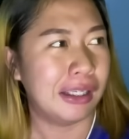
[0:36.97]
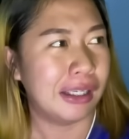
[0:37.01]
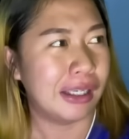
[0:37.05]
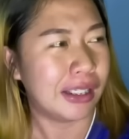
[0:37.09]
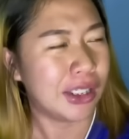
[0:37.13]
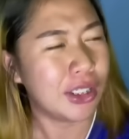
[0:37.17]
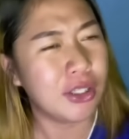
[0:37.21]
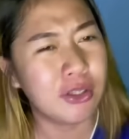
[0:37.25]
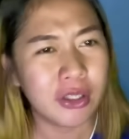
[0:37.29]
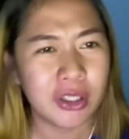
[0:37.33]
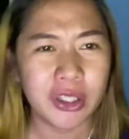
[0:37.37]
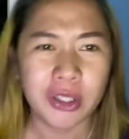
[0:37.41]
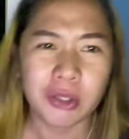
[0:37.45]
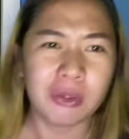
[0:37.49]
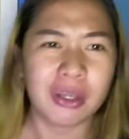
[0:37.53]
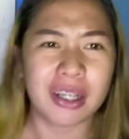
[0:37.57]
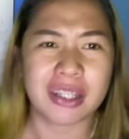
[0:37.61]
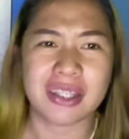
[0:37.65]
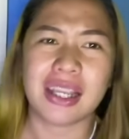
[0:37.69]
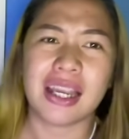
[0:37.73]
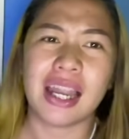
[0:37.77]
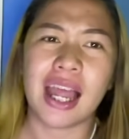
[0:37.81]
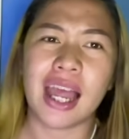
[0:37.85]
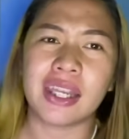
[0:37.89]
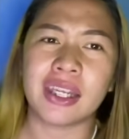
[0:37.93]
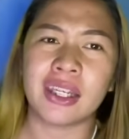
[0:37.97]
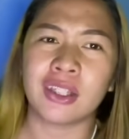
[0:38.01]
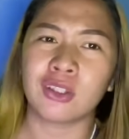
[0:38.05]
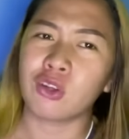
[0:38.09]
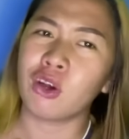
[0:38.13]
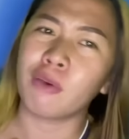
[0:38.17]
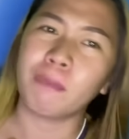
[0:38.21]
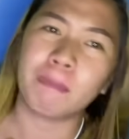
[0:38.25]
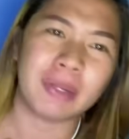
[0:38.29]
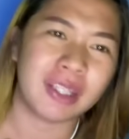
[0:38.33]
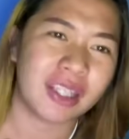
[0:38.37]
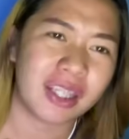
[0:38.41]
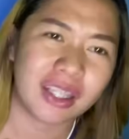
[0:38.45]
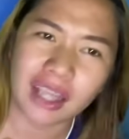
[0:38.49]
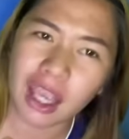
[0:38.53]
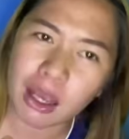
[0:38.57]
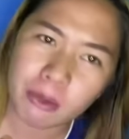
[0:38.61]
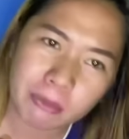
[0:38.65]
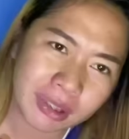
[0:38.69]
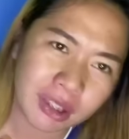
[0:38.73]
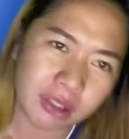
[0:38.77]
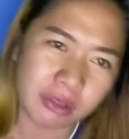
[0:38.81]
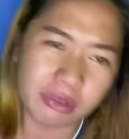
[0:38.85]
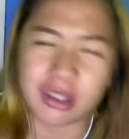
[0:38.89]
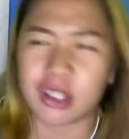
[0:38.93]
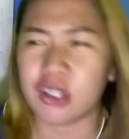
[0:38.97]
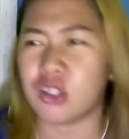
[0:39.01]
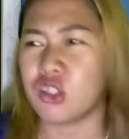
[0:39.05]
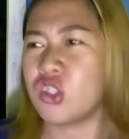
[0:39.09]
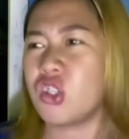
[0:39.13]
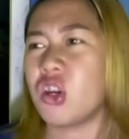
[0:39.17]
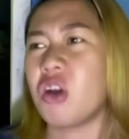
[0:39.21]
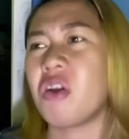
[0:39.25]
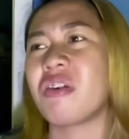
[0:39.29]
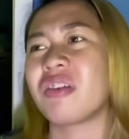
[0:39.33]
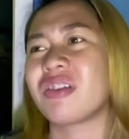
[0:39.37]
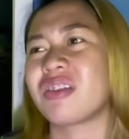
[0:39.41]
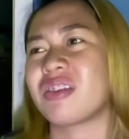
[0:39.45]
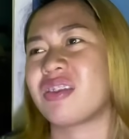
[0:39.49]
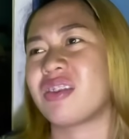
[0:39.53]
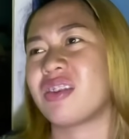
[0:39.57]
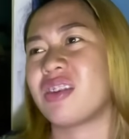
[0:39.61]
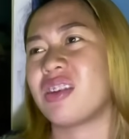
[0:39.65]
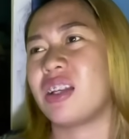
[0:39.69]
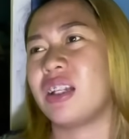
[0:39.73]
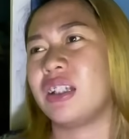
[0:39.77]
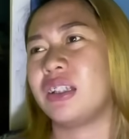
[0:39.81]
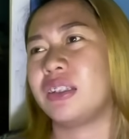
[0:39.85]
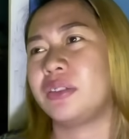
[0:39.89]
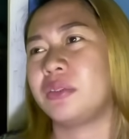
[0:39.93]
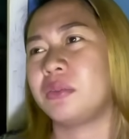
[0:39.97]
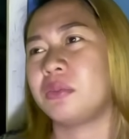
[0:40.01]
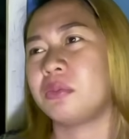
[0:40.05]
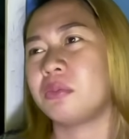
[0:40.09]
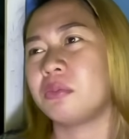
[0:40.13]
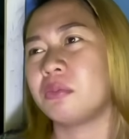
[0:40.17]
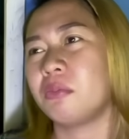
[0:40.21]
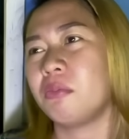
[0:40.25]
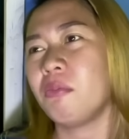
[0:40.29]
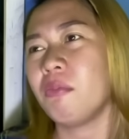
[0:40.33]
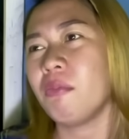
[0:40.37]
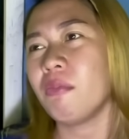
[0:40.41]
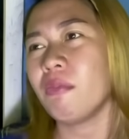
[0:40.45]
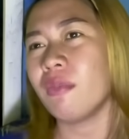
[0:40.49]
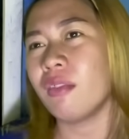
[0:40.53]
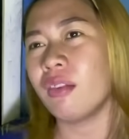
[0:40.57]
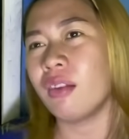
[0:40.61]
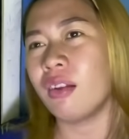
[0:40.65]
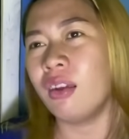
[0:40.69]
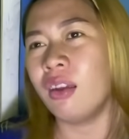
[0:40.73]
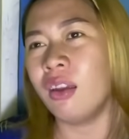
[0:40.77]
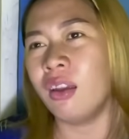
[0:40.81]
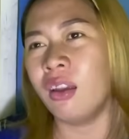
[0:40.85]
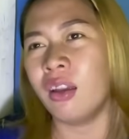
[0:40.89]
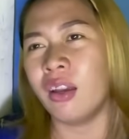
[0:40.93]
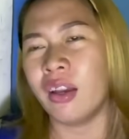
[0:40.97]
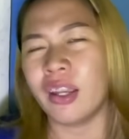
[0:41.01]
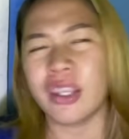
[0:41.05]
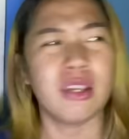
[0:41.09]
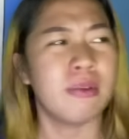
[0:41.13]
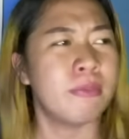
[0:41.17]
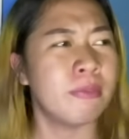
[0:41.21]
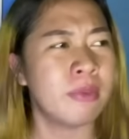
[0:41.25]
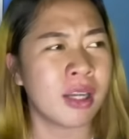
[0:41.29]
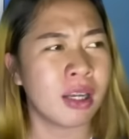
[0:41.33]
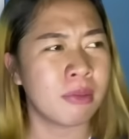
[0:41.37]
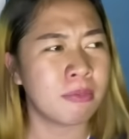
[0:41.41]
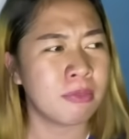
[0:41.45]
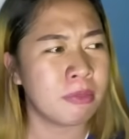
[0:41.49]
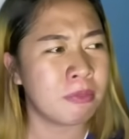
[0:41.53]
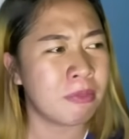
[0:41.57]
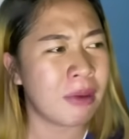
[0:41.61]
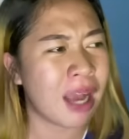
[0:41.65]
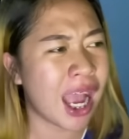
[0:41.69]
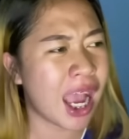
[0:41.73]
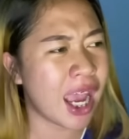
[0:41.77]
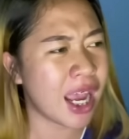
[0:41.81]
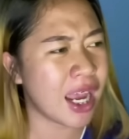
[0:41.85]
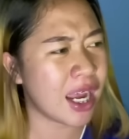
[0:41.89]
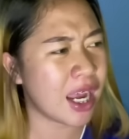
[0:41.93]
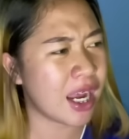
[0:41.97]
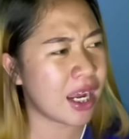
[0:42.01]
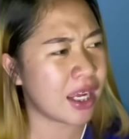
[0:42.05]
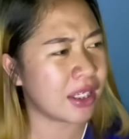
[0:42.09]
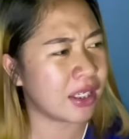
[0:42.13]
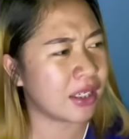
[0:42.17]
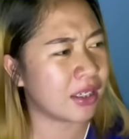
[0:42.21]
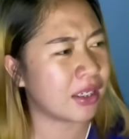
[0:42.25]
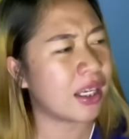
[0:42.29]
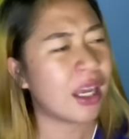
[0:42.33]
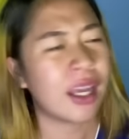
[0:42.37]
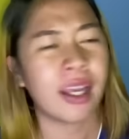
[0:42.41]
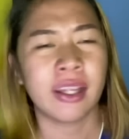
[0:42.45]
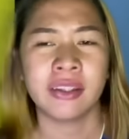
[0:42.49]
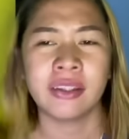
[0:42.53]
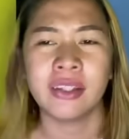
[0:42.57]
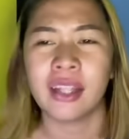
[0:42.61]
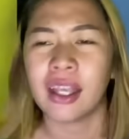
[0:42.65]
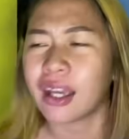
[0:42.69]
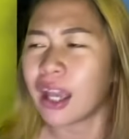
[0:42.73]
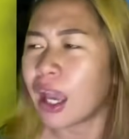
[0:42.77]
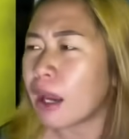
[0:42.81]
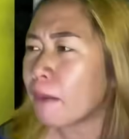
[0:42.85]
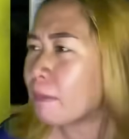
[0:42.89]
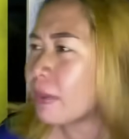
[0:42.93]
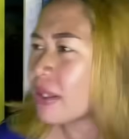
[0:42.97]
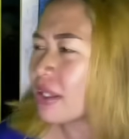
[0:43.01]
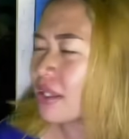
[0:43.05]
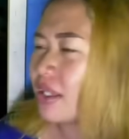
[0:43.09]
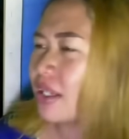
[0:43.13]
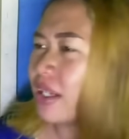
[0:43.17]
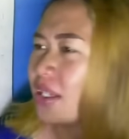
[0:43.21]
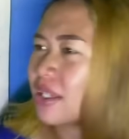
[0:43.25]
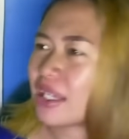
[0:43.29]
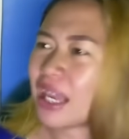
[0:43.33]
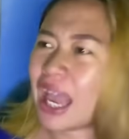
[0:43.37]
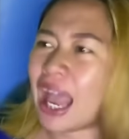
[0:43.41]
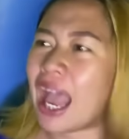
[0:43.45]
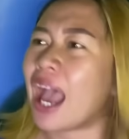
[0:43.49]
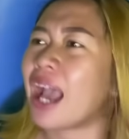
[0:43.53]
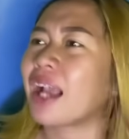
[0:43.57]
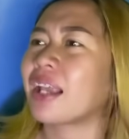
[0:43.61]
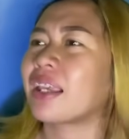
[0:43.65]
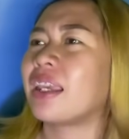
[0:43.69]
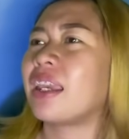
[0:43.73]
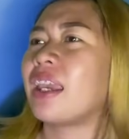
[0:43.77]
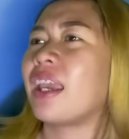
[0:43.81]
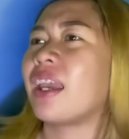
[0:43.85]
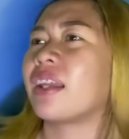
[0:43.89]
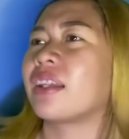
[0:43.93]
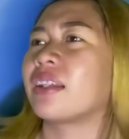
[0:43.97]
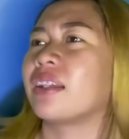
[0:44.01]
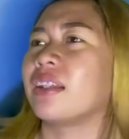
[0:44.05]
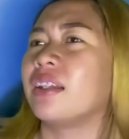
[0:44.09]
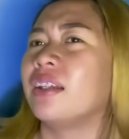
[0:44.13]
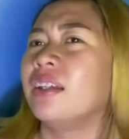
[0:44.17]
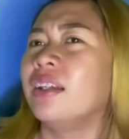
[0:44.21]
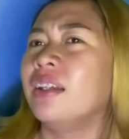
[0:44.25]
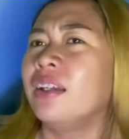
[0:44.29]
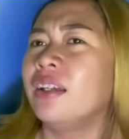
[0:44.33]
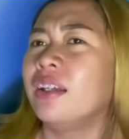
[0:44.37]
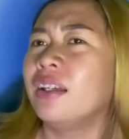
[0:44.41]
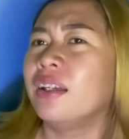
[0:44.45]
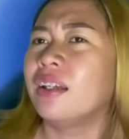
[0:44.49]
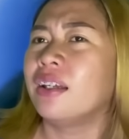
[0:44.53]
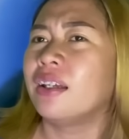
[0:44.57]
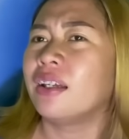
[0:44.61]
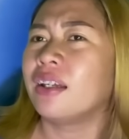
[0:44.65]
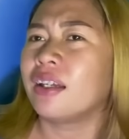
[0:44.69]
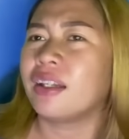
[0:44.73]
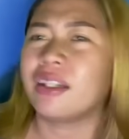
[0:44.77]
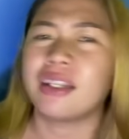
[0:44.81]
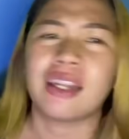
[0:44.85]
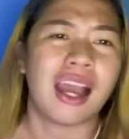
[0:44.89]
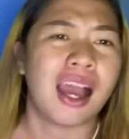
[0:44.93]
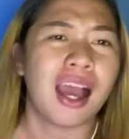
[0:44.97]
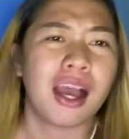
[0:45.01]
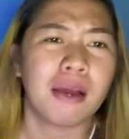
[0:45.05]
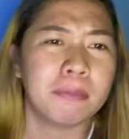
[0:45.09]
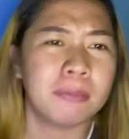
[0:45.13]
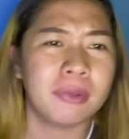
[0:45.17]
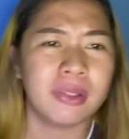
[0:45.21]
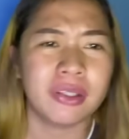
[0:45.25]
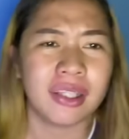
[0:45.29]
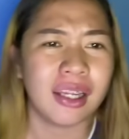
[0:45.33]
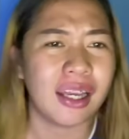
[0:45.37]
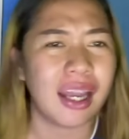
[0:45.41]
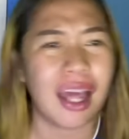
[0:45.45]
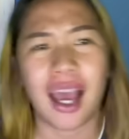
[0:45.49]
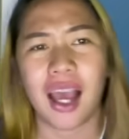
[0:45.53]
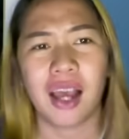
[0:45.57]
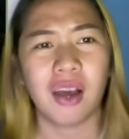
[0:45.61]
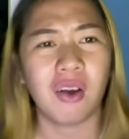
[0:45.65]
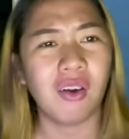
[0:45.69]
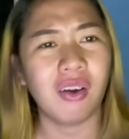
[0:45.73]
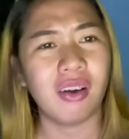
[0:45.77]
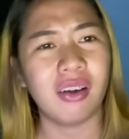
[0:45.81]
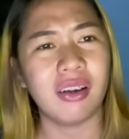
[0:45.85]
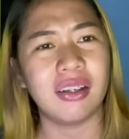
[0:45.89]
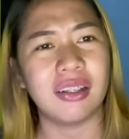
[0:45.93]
Yun yung kasalanan ko, pinayaman ako ng Diyos. Yung mga babae, nagkakandara pa sila sa akin. Hinahabol nila ako.